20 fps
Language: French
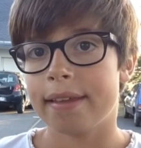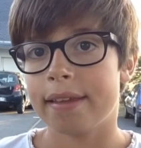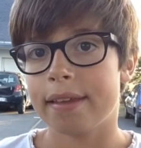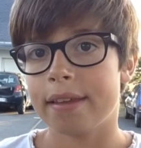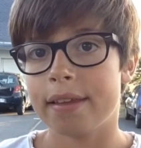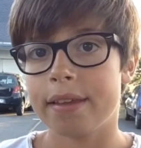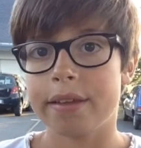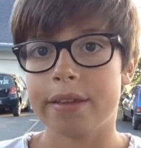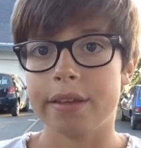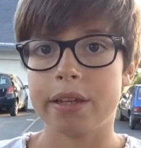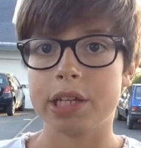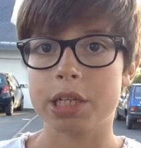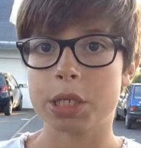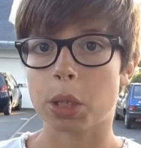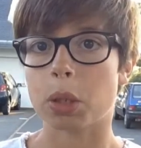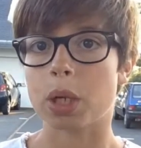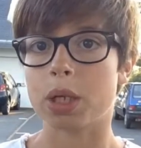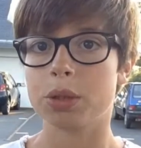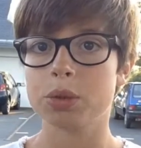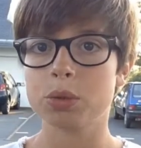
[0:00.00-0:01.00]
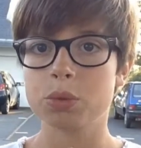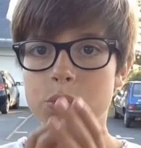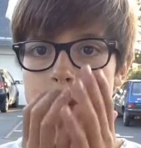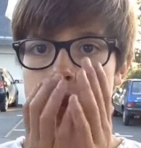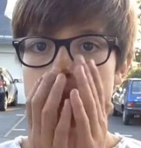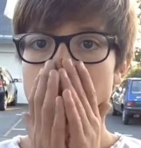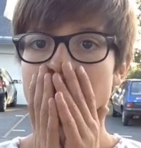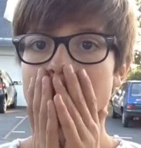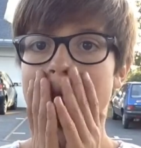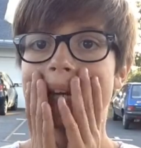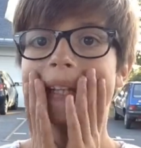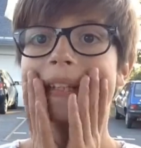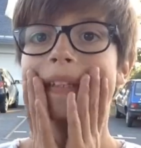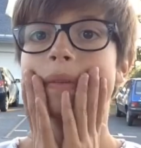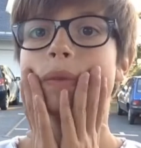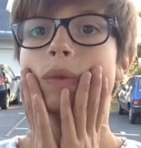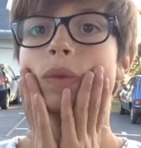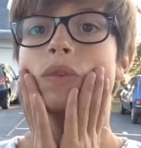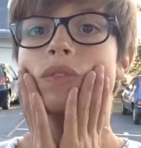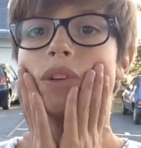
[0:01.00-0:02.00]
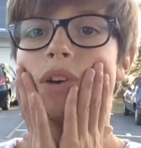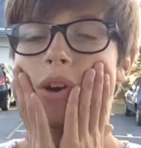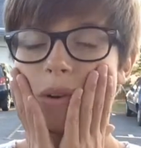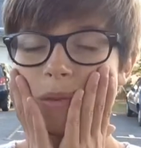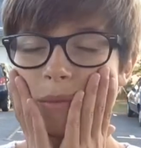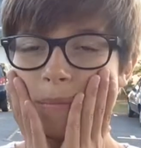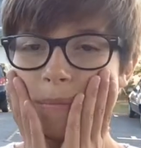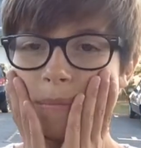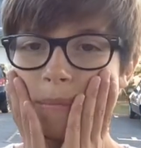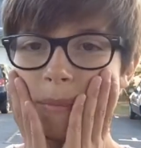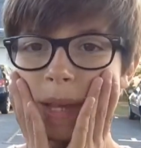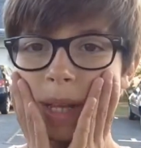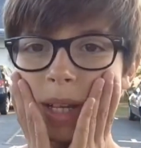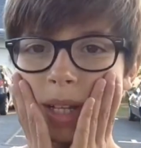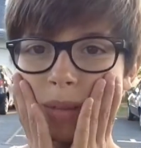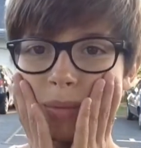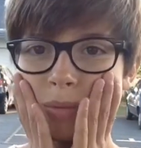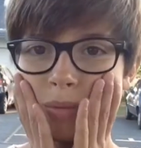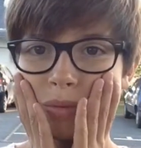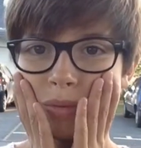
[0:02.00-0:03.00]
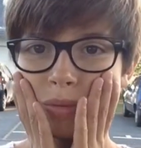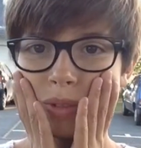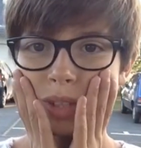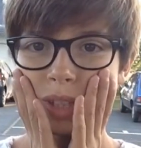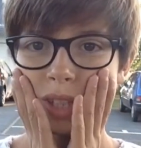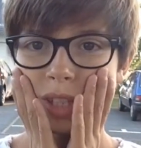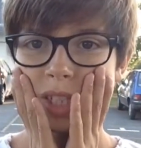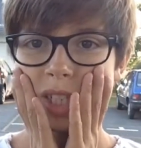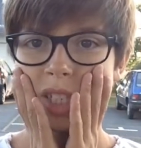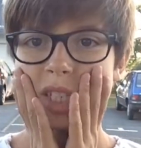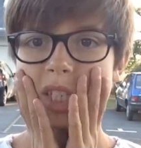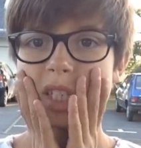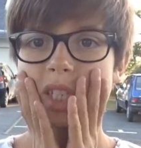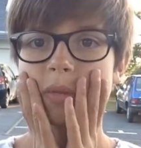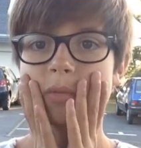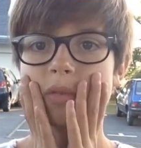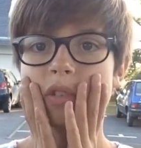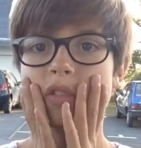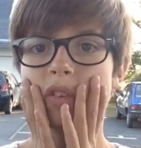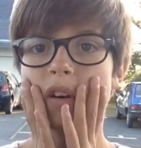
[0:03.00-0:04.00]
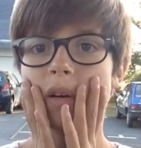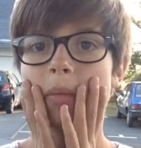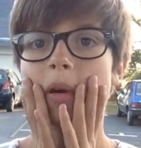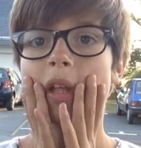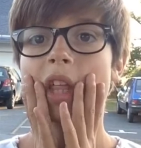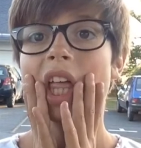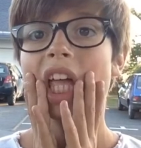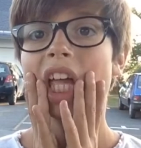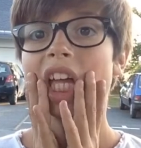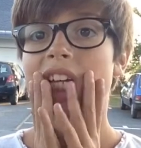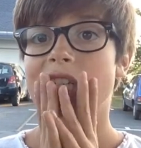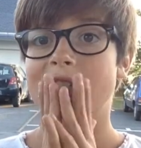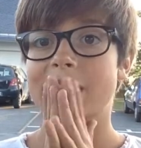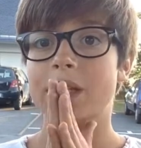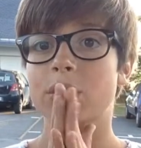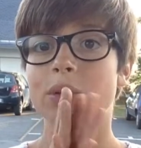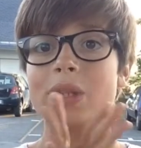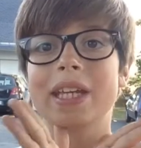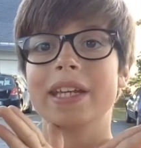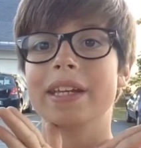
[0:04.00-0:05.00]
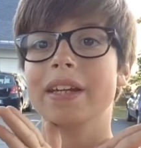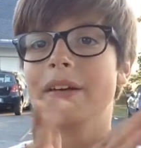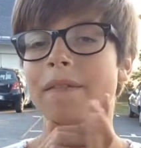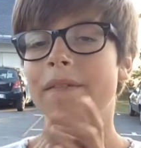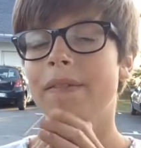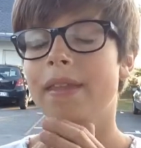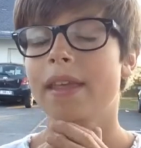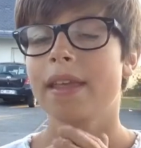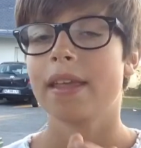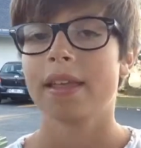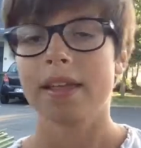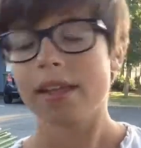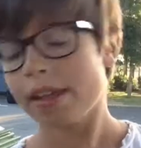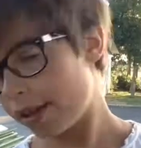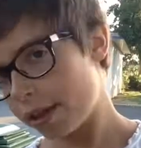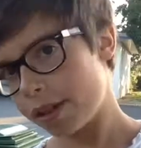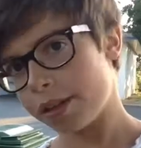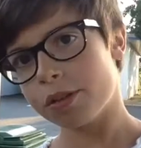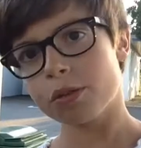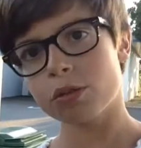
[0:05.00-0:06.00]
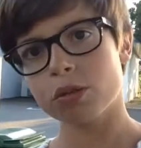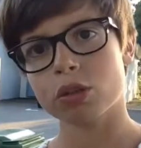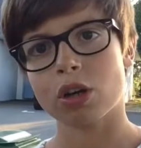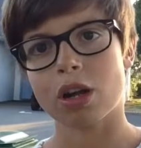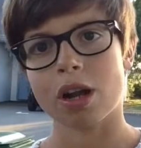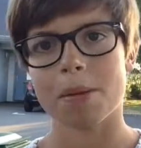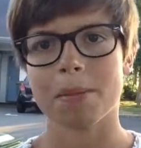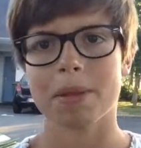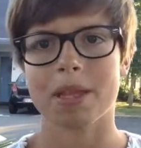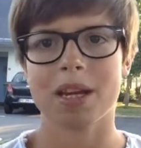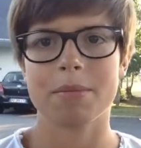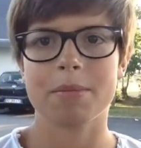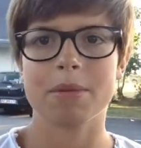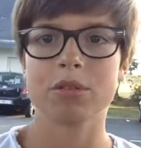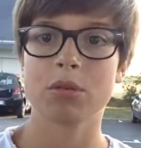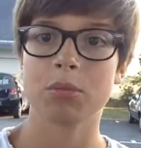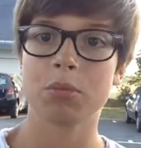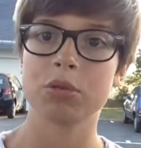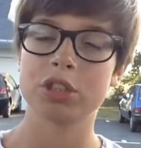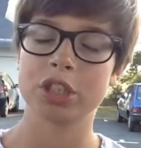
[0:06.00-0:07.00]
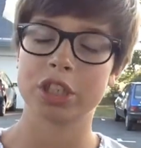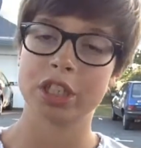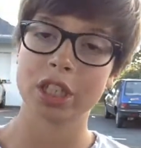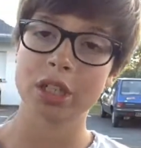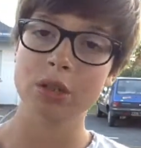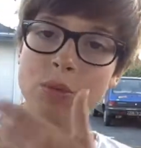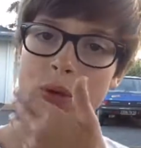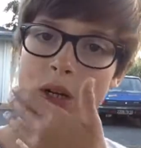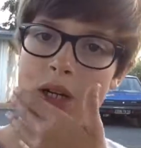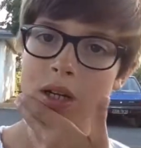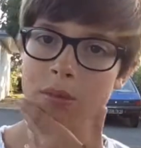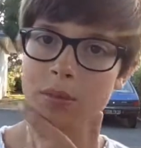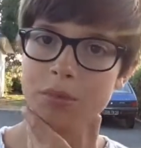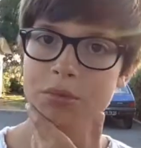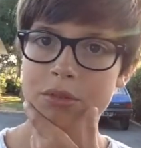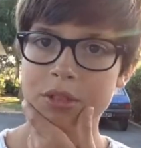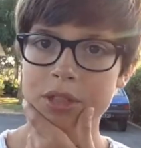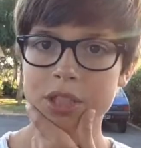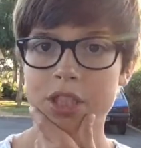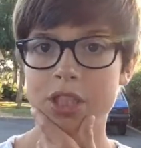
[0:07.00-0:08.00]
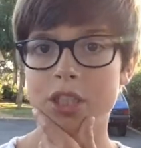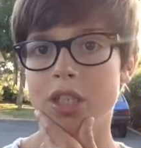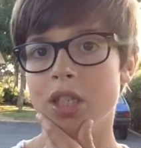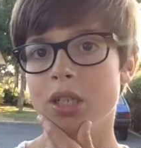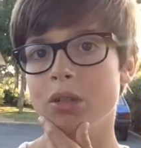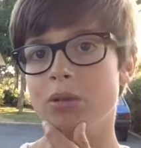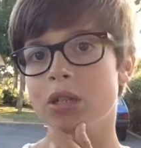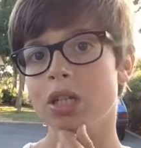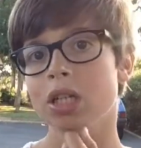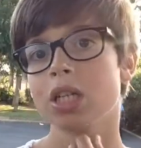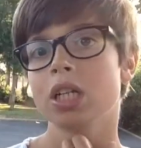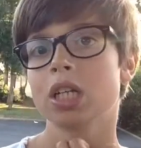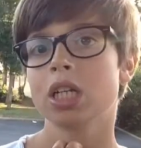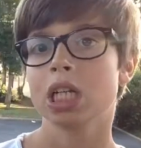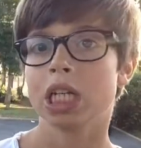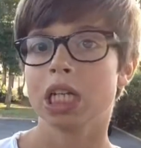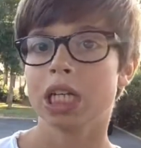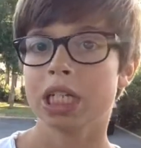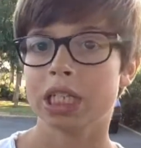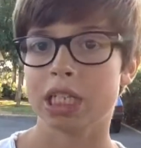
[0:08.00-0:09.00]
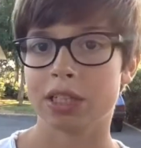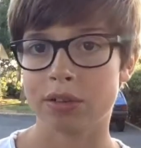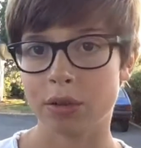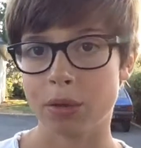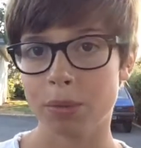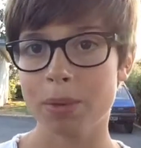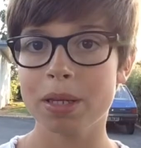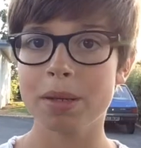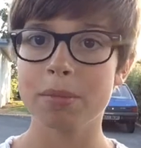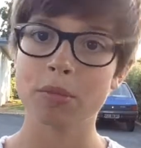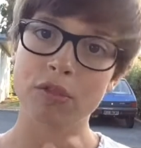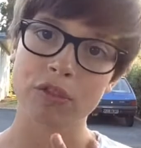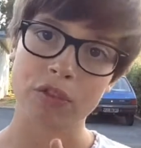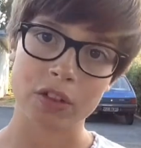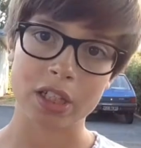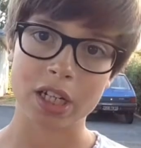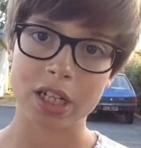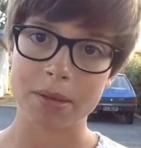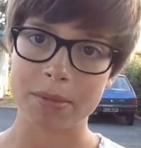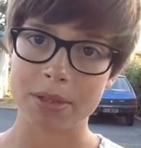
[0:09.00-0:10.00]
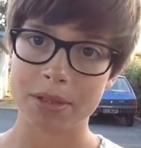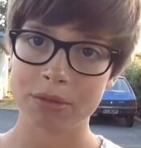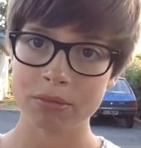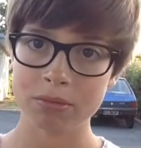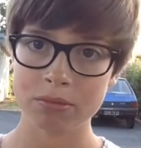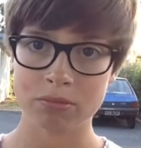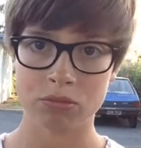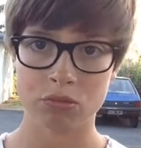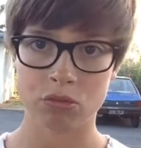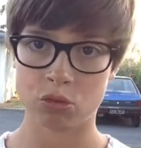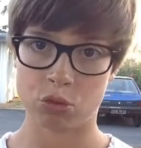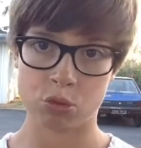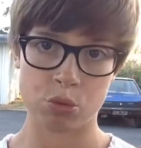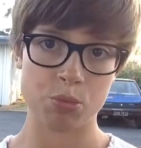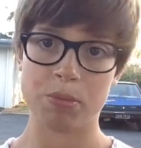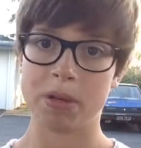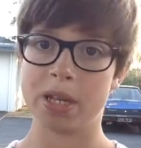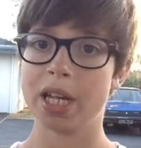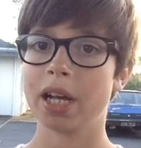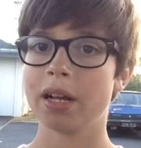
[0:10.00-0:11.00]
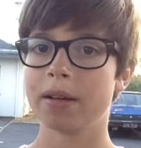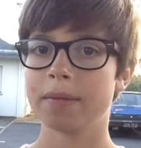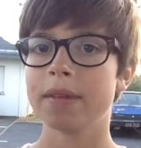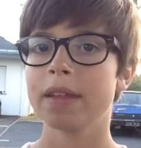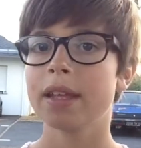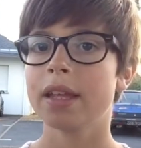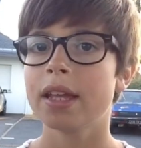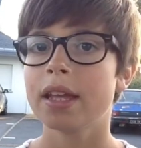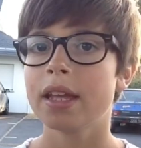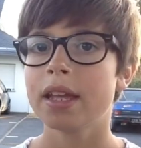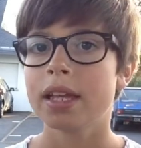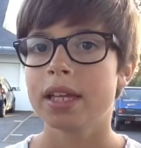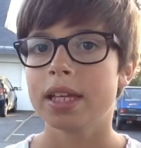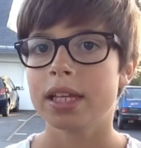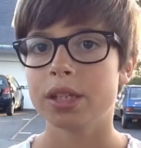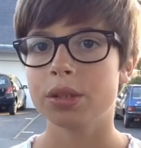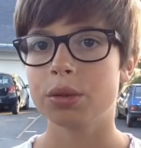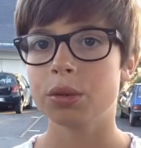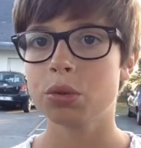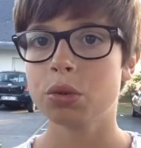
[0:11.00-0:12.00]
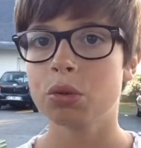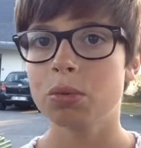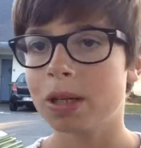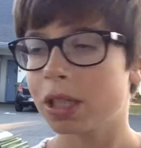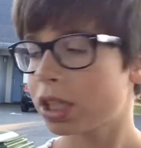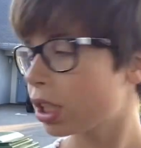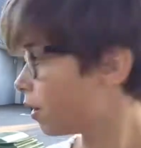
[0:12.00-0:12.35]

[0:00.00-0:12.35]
Et genre là, du coup, je le regarde et tout. Je fais, oh merde, putain, j'ai niqué mon overboard. J'étais trop d'ailleurs. Hein. Et du coup, je le ramène à la maison. En j'étais loin, putain, j'étais loin. J'avais oublié mon fan à la maison. Super. Et du coup, bah,